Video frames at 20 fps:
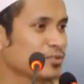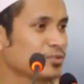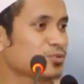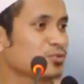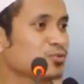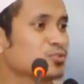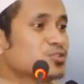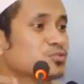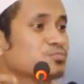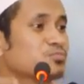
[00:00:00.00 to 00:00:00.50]

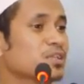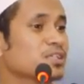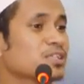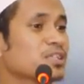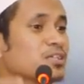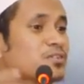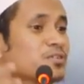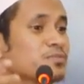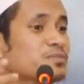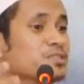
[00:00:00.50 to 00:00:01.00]
Dulu
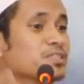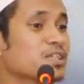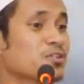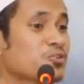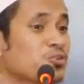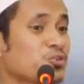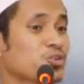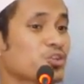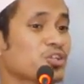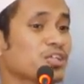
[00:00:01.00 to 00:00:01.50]
cumanya itu bisa
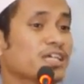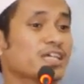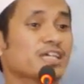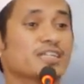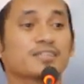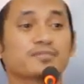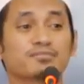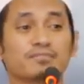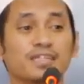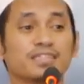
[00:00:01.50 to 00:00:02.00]
guyon
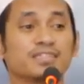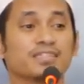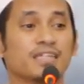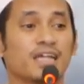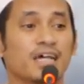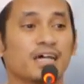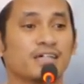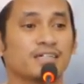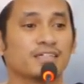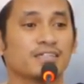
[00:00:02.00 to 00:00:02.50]
dengan
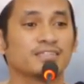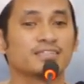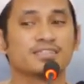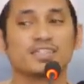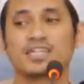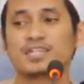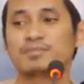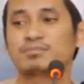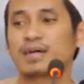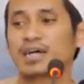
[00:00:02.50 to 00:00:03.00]
temannya
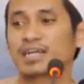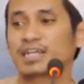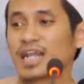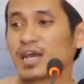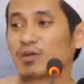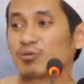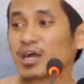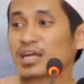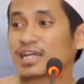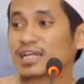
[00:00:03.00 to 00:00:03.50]
cari bahan
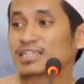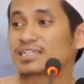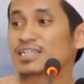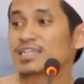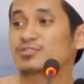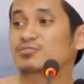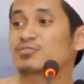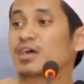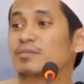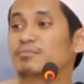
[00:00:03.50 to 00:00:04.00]

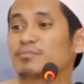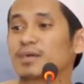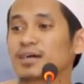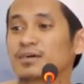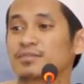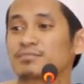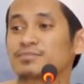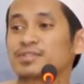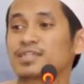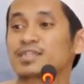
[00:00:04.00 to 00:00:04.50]
lawakannya itu
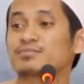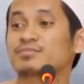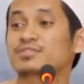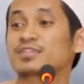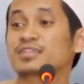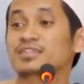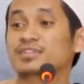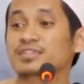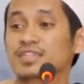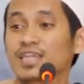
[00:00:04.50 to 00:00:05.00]
apa biar
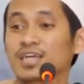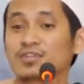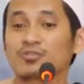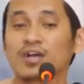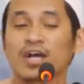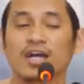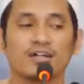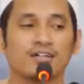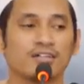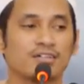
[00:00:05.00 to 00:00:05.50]
bisa
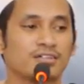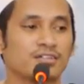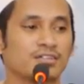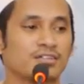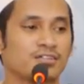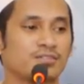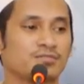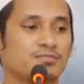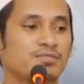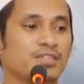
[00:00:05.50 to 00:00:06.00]
tertawa
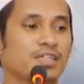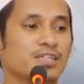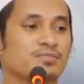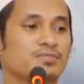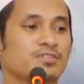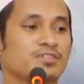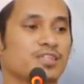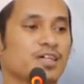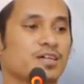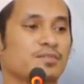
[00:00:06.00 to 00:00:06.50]

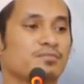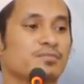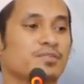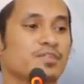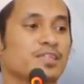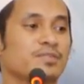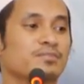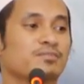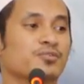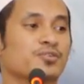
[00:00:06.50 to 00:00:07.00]
biar bisa
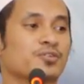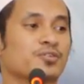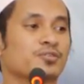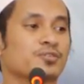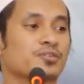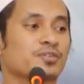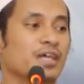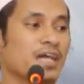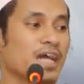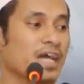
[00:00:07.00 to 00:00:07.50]

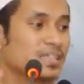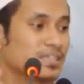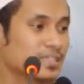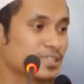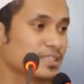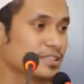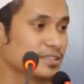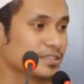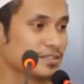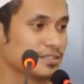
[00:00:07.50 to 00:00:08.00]
menghibur
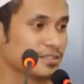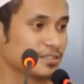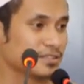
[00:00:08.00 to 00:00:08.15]
hati